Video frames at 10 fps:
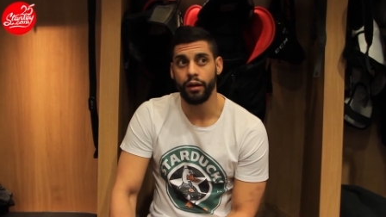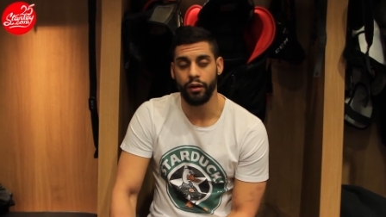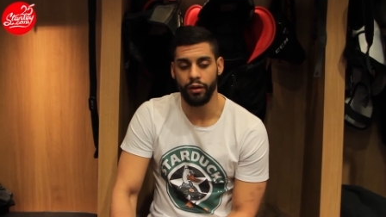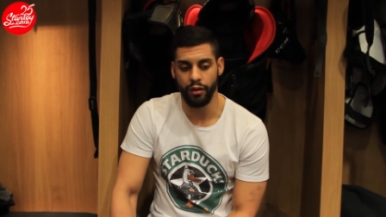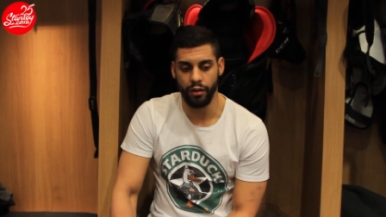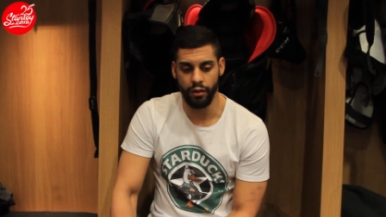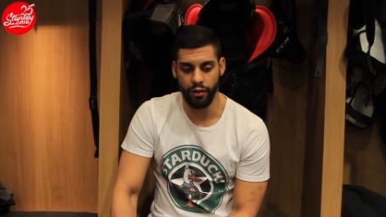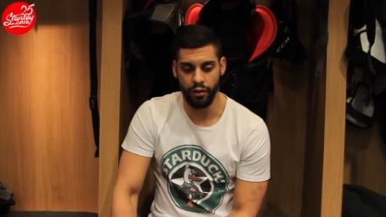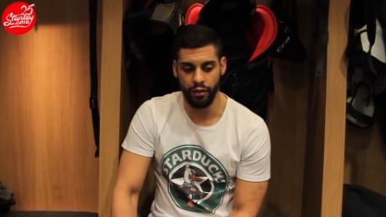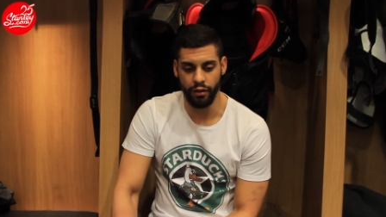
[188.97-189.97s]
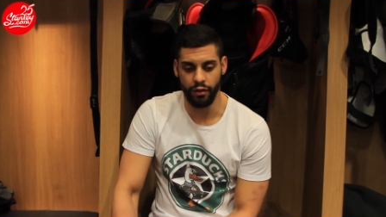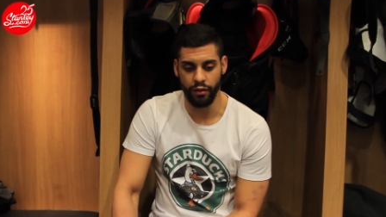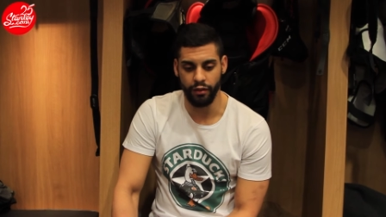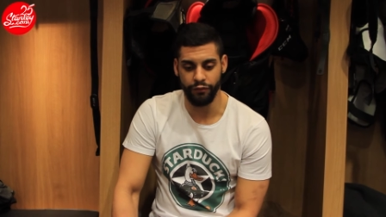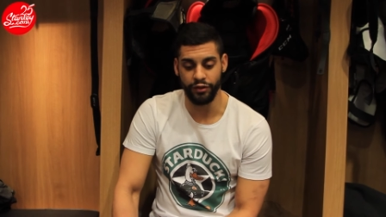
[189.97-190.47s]

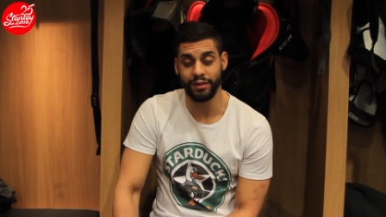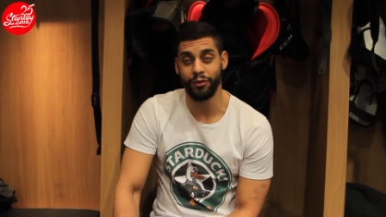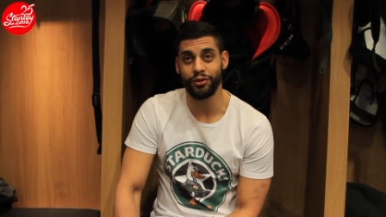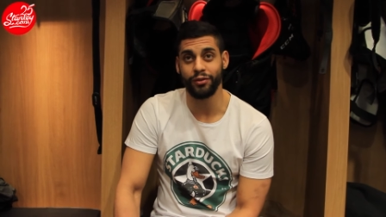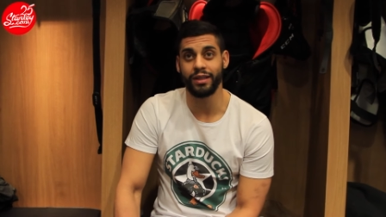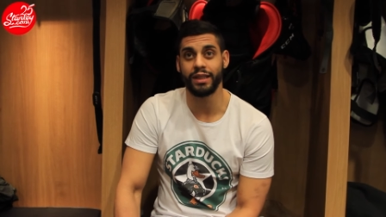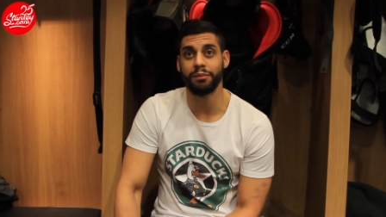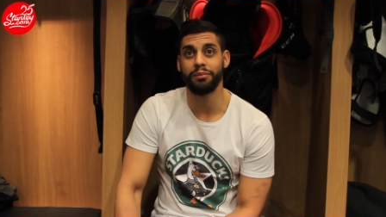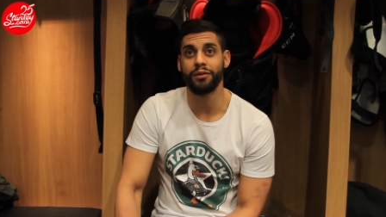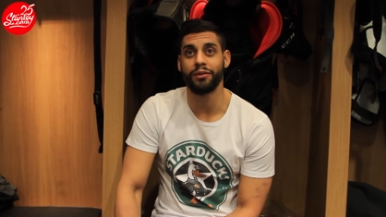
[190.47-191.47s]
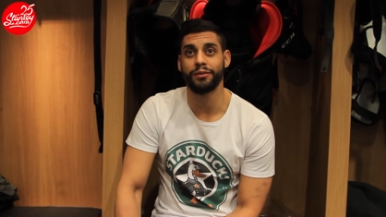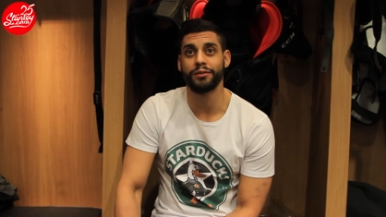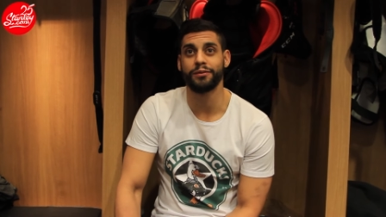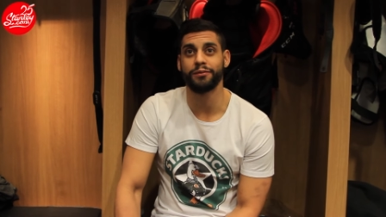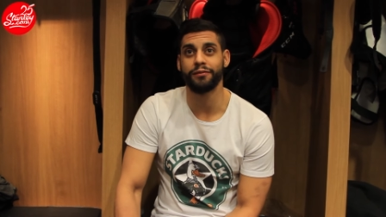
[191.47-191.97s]
Euh, forcément, tant que l'équipe
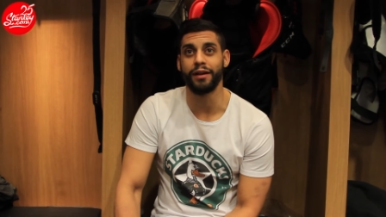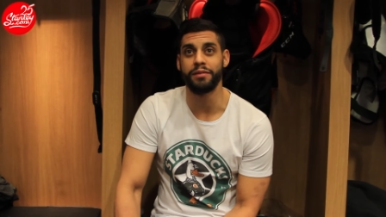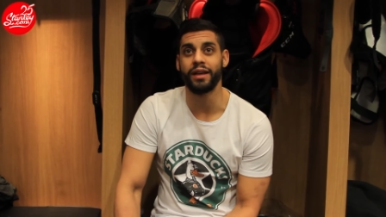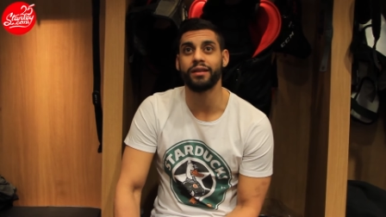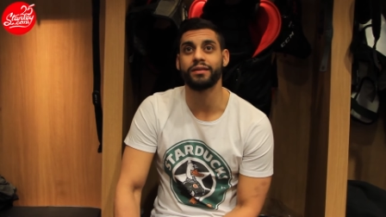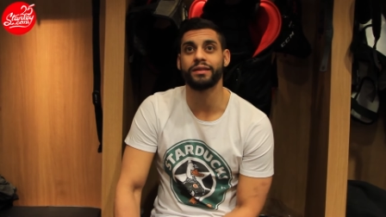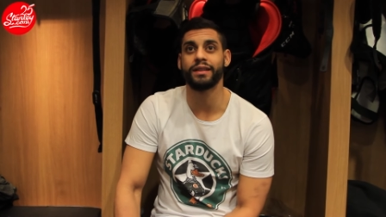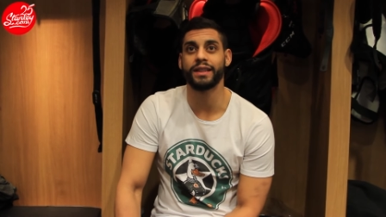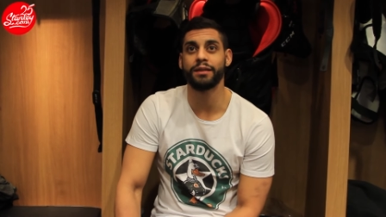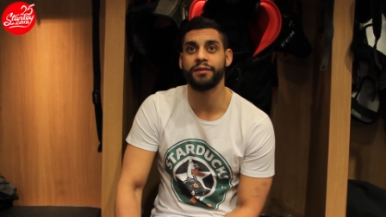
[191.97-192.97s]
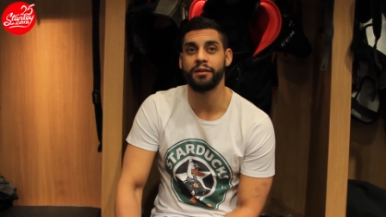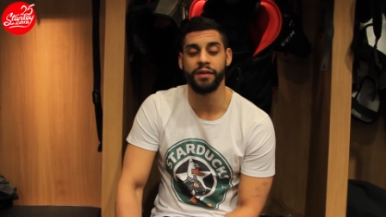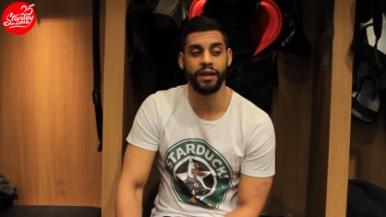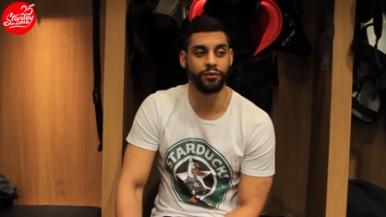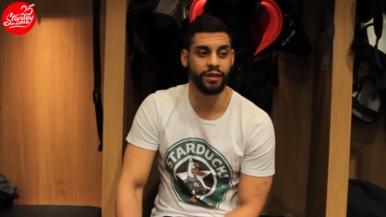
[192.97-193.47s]
va bien, si l'équipe va
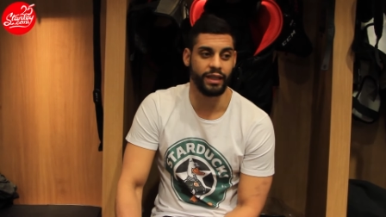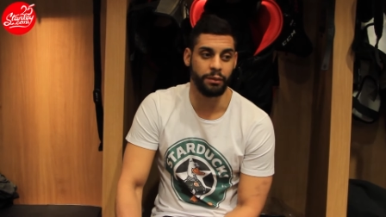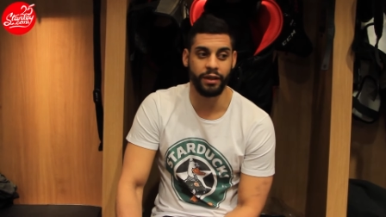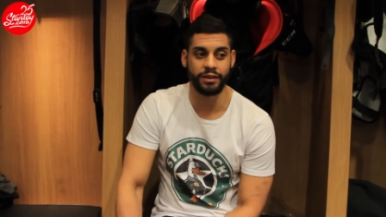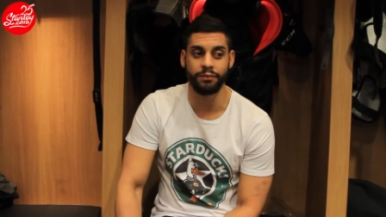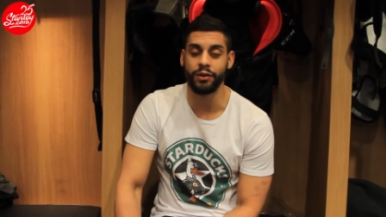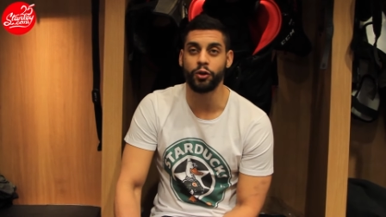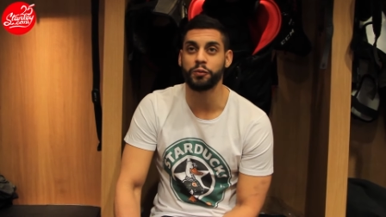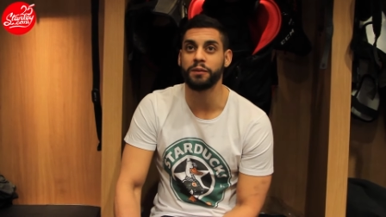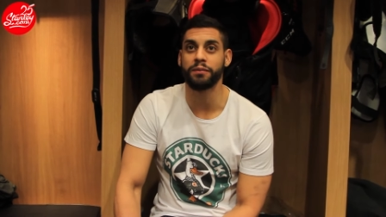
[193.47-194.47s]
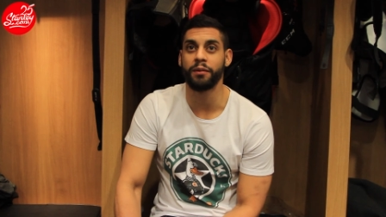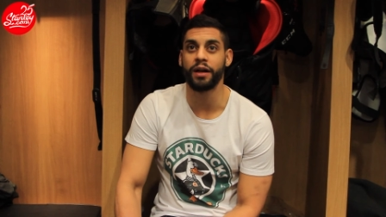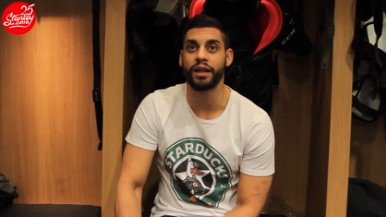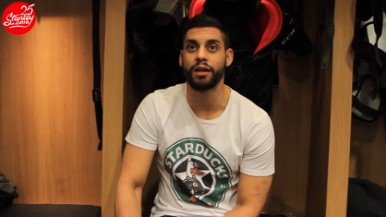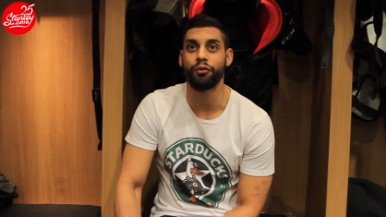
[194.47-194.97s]
bien, qu'on gagne des matchs, ça ne me dérange pas de ne pas
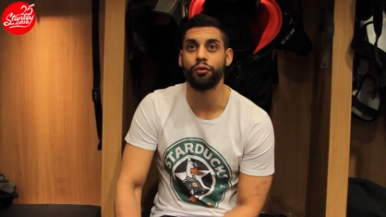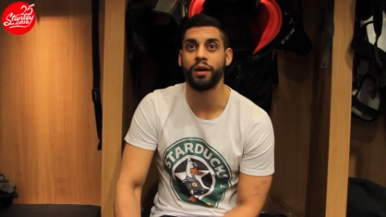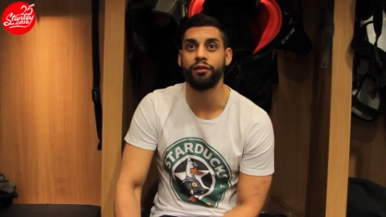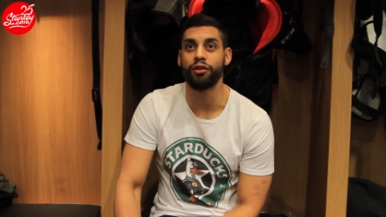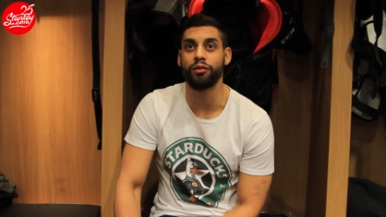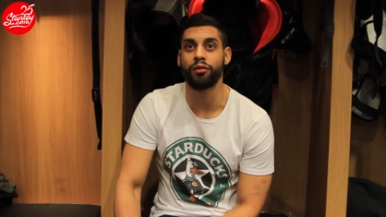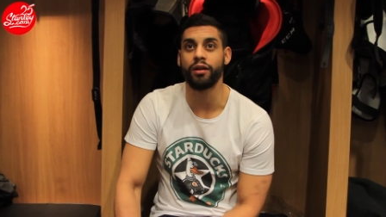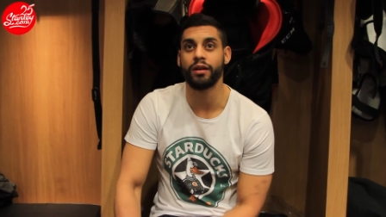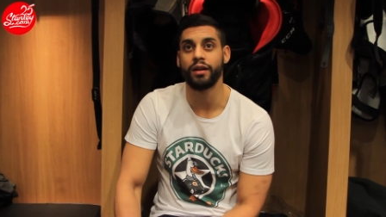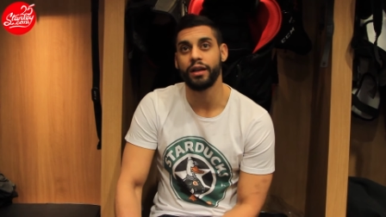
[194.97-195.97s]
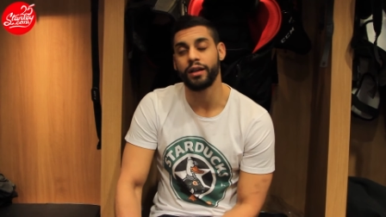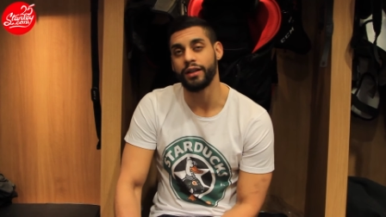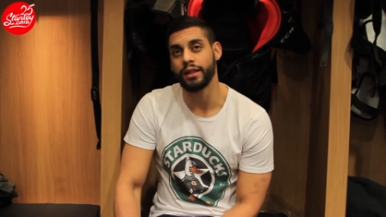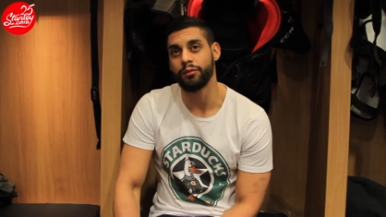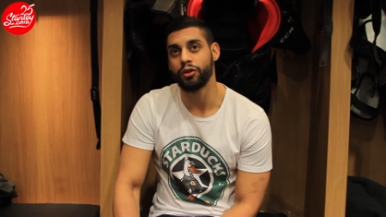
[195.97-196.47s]
marquer un but ou pas avoir de points. Quand
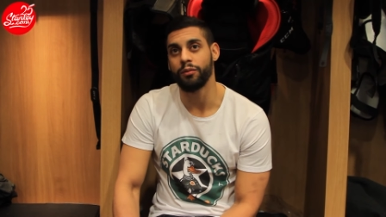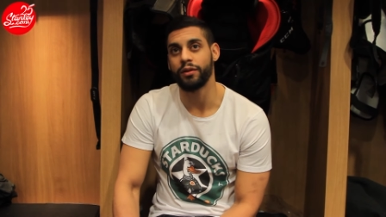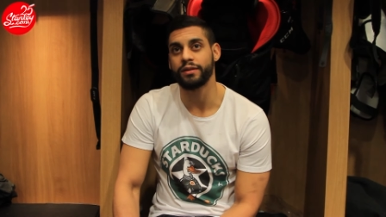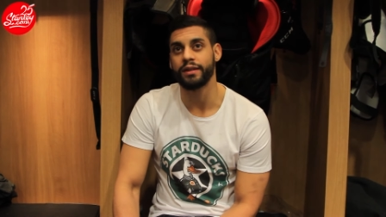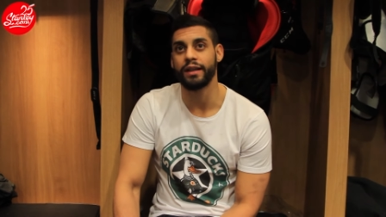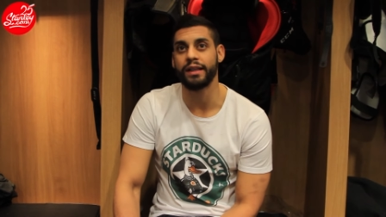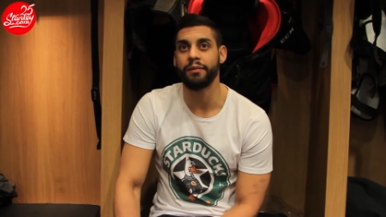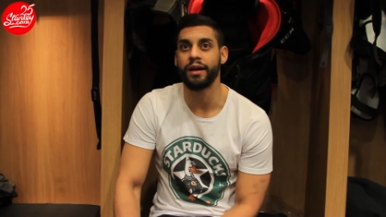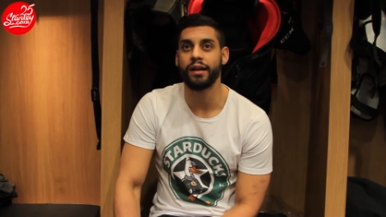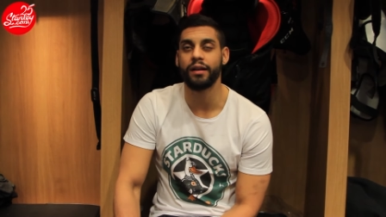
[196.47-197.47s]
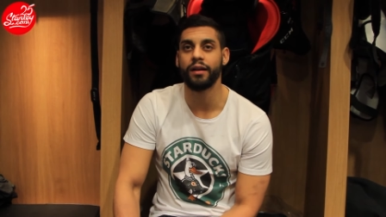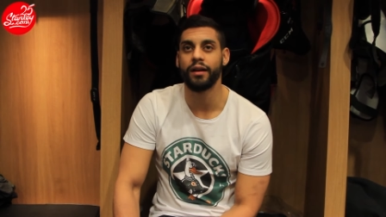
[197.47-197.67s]
l'équipe commence à aller mal,